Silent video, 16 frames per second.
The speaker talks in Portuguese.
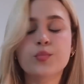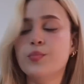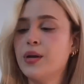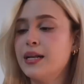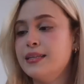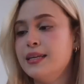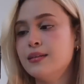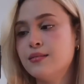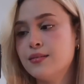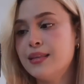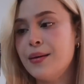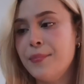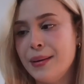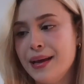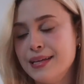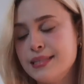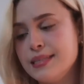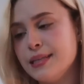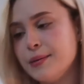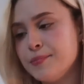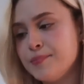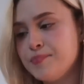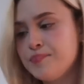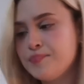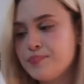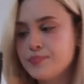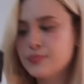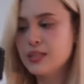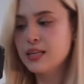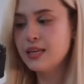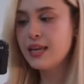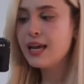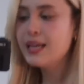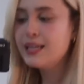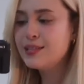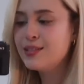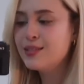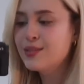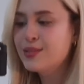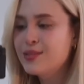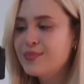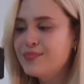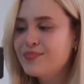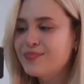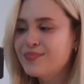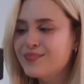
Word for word: para dentro da peça. E é isso!